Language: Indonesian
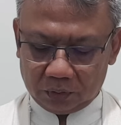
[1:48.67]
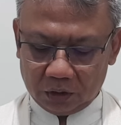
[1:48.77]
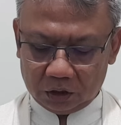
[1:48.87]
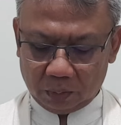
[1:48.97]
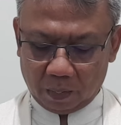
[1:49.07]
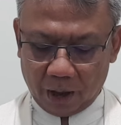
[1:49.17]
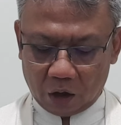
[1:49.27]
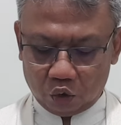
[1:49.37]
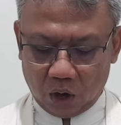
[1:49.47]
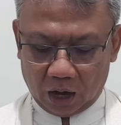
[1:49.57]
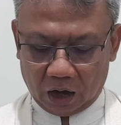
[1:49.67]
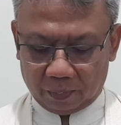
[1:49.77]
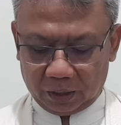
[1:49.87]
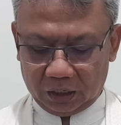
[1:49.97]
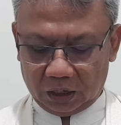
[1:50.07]
Sebab aku akan
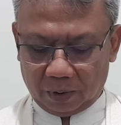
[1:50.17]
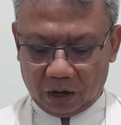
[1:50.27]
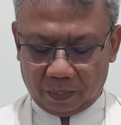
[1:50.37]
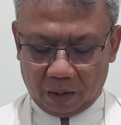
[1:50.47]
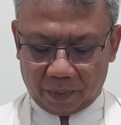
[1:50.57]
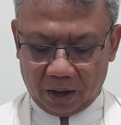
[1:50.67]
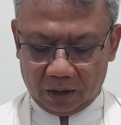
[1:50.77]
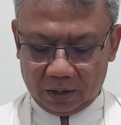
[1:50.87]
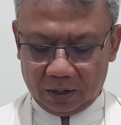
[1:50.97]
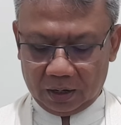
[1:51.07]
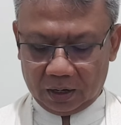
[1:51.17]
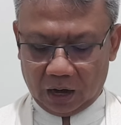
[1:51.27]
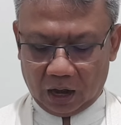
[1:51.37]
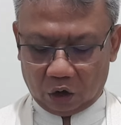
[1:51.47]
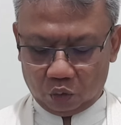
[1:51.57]
pergi kepada Bapa dan
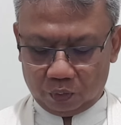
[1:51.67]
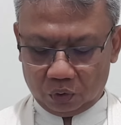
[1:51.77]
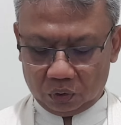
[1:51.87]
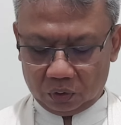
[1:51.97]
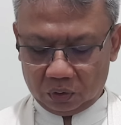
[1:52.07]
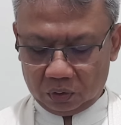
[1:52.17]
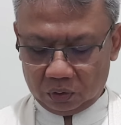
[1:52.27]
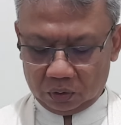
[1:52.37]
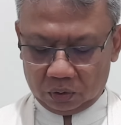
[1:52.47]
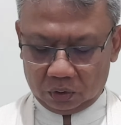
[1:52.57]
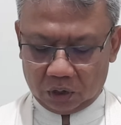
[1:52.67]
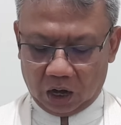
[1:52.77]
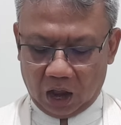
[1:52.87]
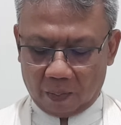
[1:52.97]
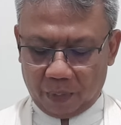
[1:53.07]
aku pun dan
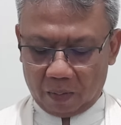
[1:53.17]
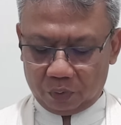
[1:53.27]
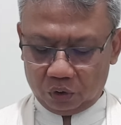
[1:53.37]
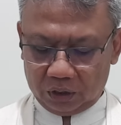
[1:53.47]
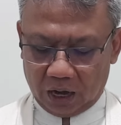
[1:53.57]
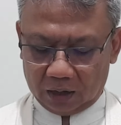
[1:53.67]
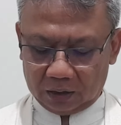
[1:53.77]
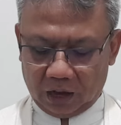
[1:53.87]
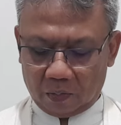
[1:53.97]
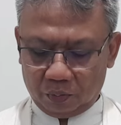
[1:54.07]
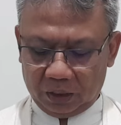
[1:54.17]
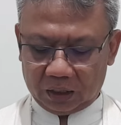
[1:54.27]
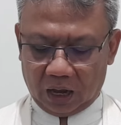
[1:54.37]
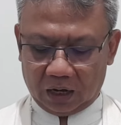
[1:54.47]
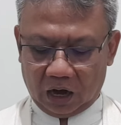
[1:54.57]
apapun yang kamu
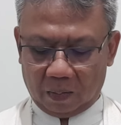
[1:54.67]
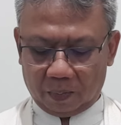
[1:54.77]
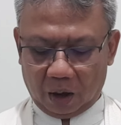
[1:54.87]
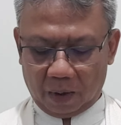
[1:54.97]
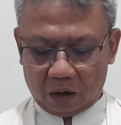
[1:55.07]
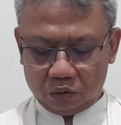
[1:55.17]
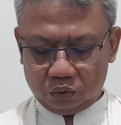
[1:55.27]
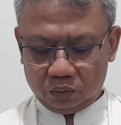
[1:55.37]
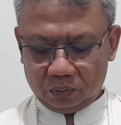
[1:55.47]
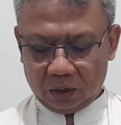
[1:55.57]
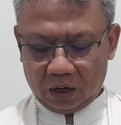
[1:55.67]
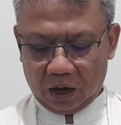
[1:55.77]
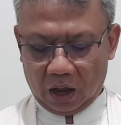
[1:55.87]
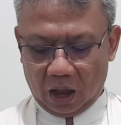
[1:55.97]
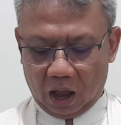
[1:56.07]
minta dalam namaku,
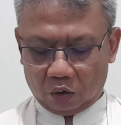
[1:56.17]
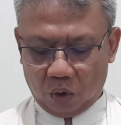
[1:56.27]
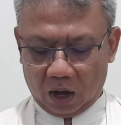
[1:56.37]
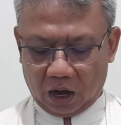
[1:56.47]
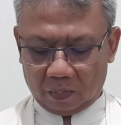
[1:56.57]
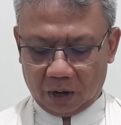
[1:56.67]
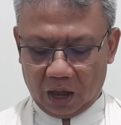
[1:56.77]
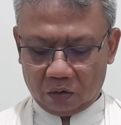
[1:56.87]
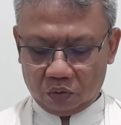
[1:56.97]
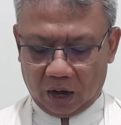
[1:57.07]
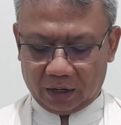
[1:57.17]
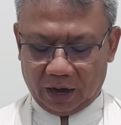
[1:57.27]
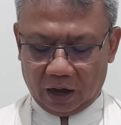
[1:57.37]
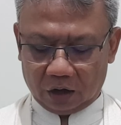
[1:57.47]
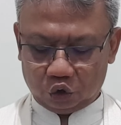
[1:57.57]
aku akan
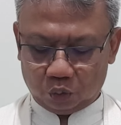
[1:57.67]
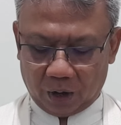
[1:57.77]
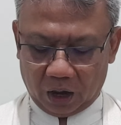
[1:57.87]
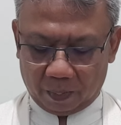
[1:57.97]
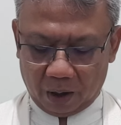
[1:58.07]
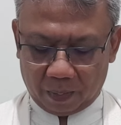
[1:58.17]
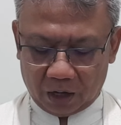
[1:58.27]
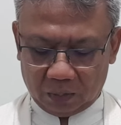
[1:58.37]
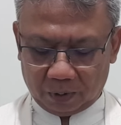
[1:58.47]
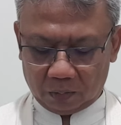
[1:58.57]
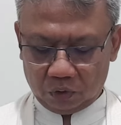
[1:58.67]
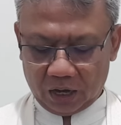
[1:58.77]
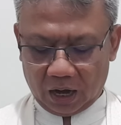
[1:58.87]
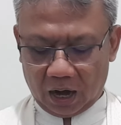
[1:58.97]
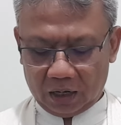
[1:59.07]
melakukannya supaya Bapa
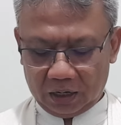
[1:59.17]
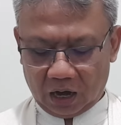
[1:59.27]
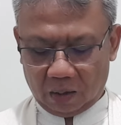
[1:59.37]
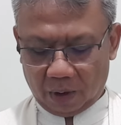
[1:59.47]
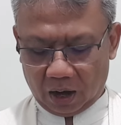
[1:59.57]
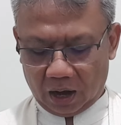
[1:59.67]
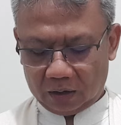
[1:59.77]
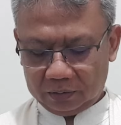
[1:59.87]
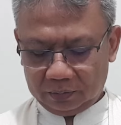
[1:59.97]
dipermuliakan di dalam anak.